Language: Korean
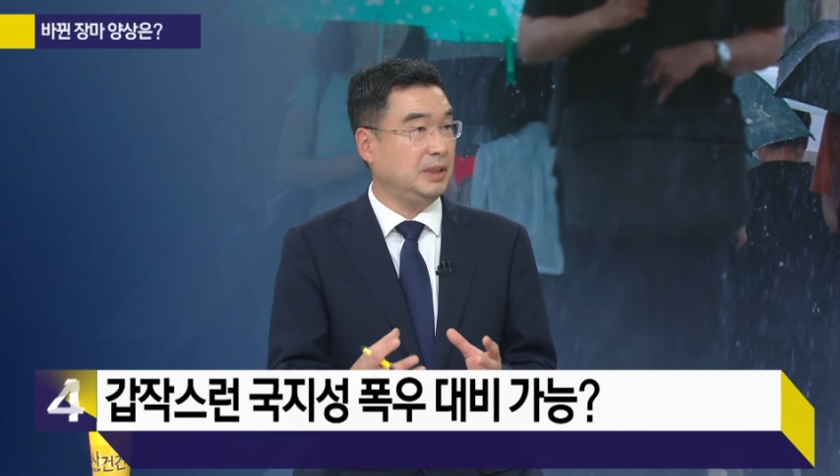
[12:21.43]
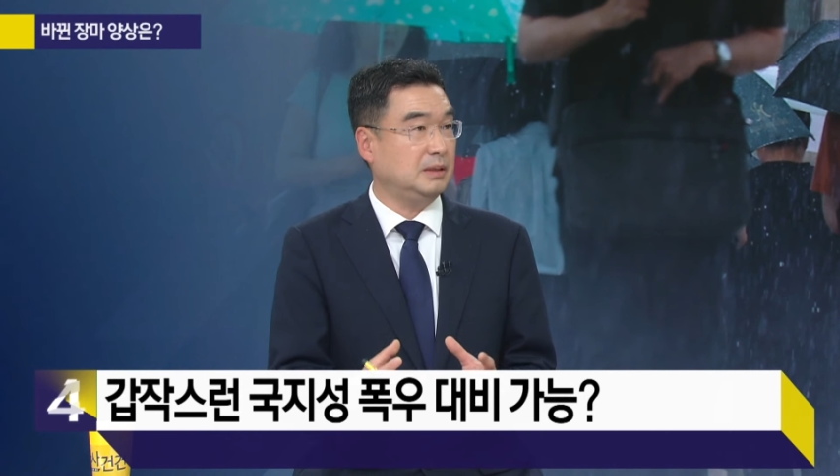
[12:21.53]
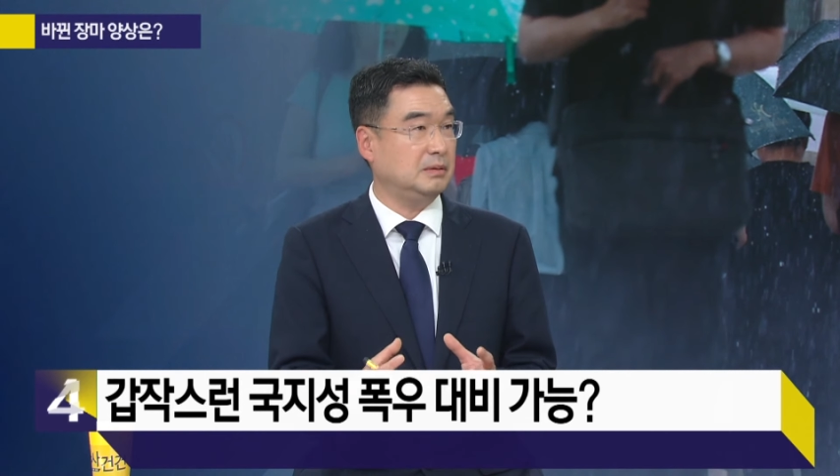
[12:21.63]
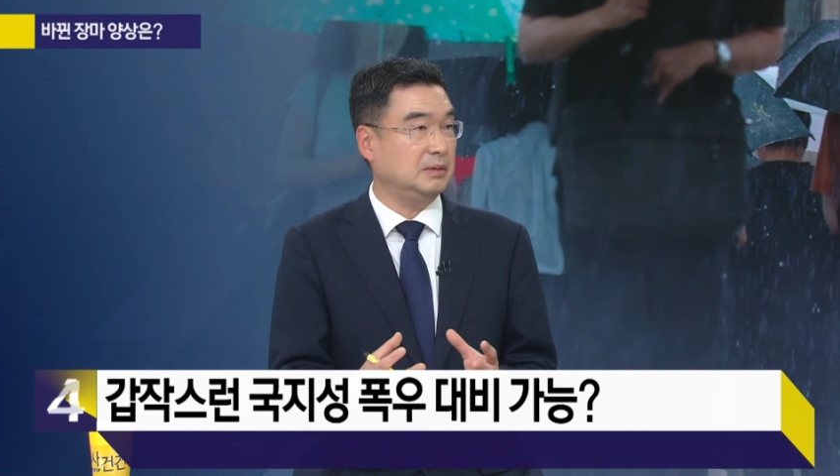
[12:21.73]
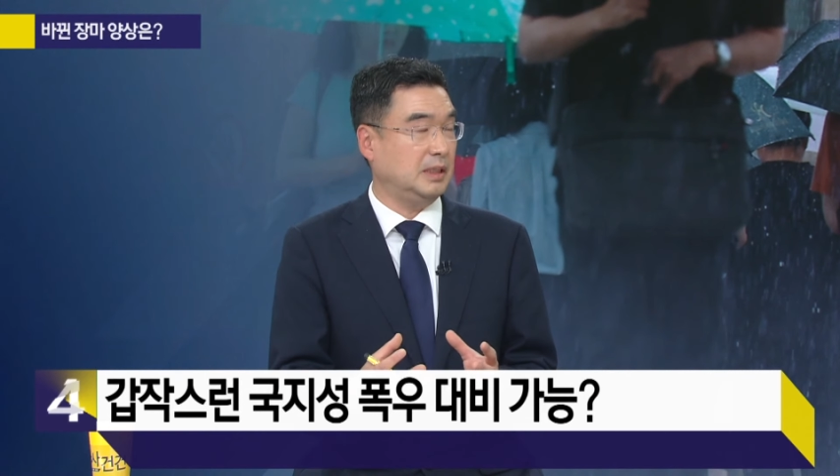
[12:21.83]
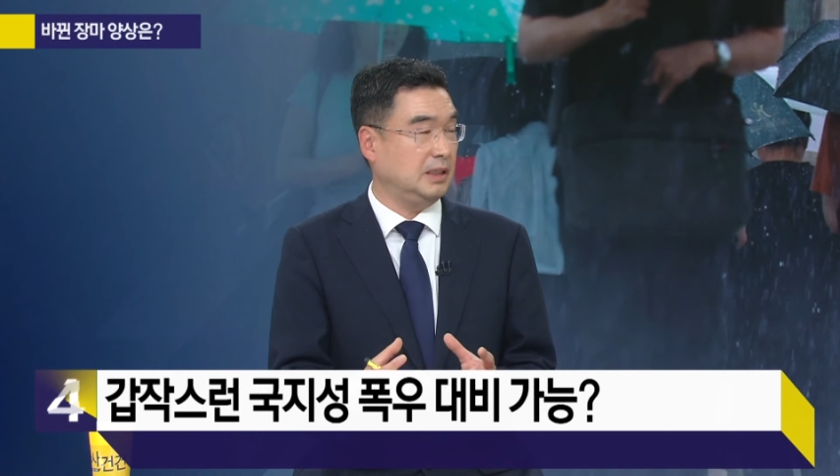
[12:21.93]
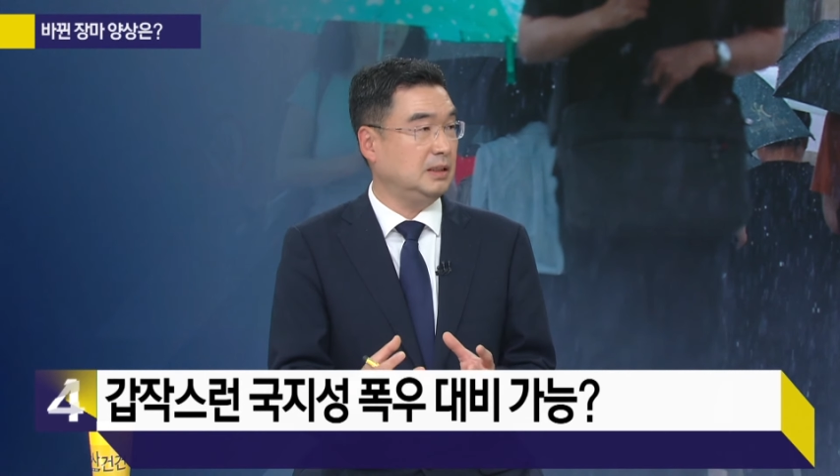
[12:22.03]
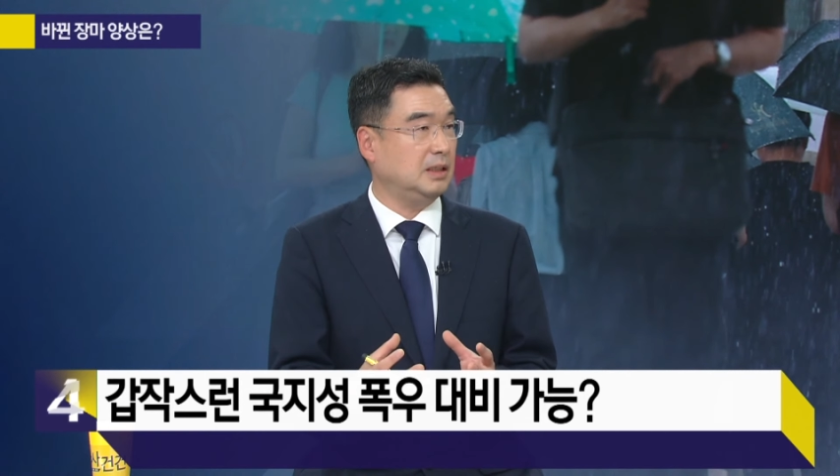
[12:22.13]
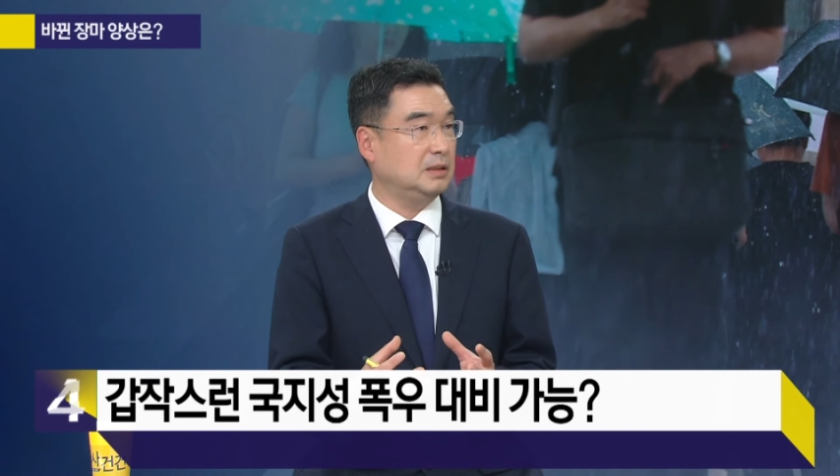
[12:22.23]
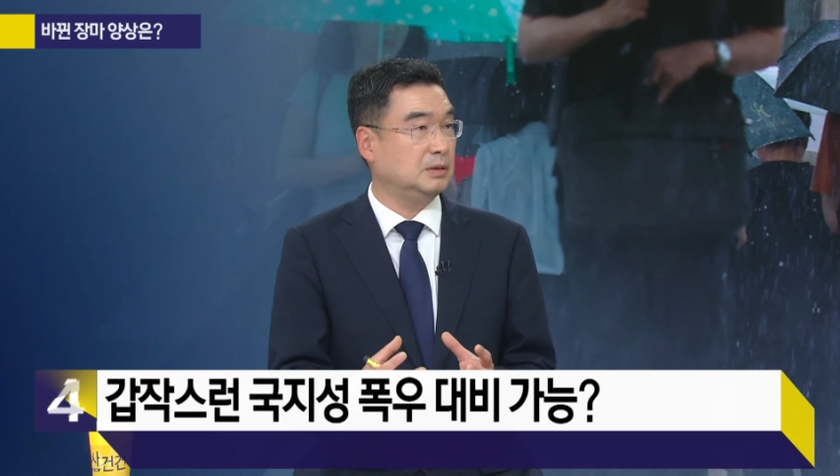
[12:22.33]
피해를
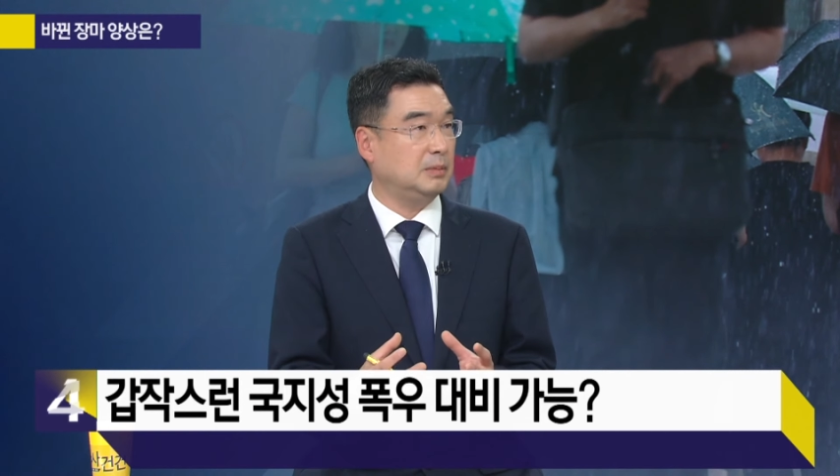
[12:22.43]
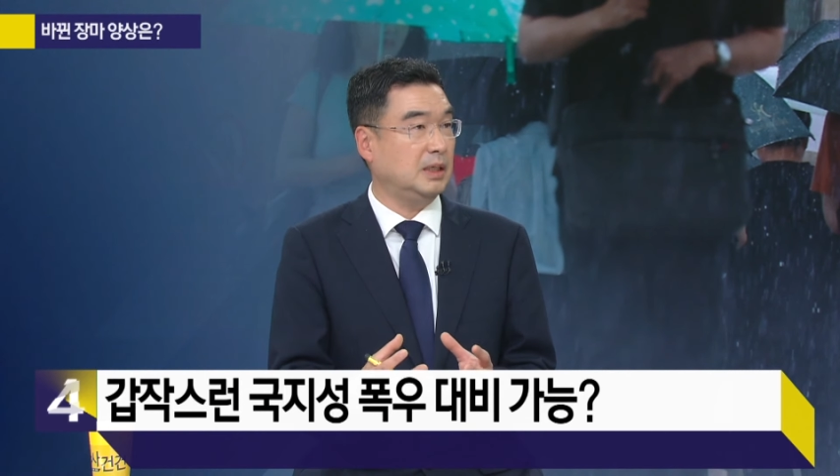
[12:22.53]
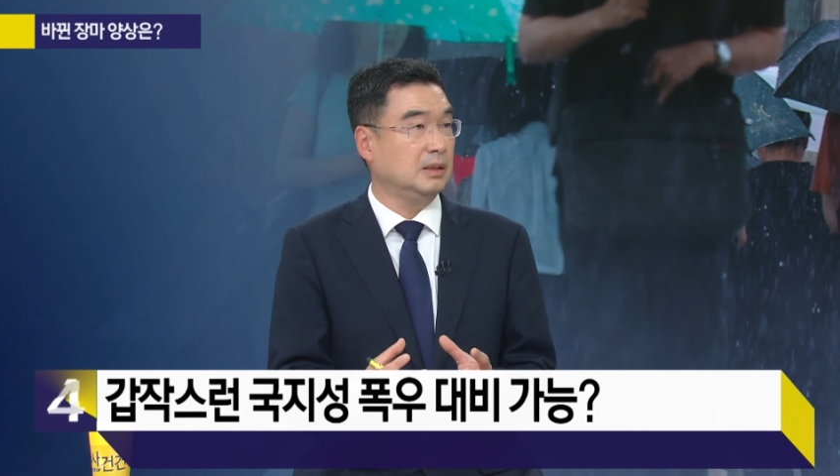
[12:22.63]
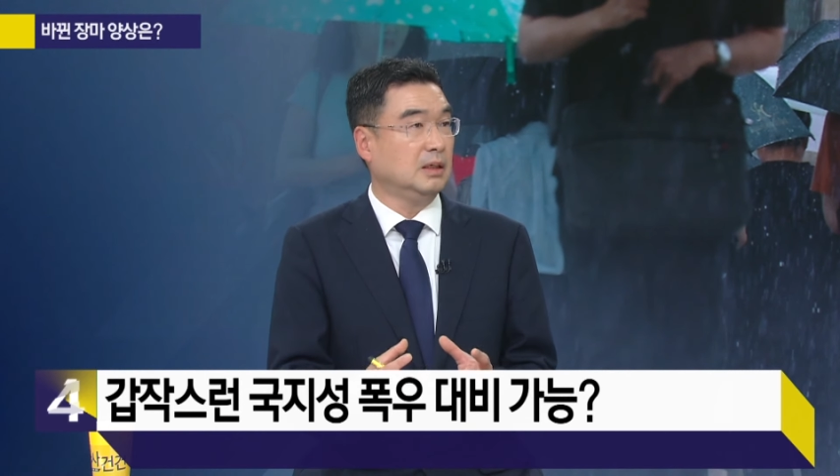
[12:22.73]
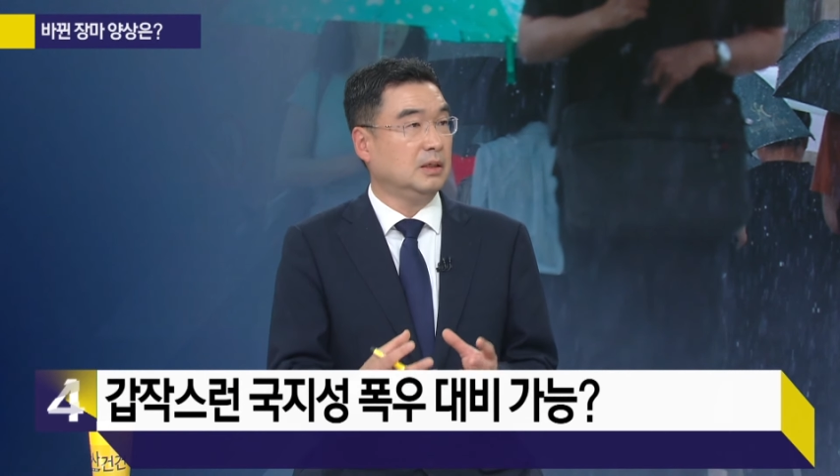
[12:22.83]
내긴 했지만 네.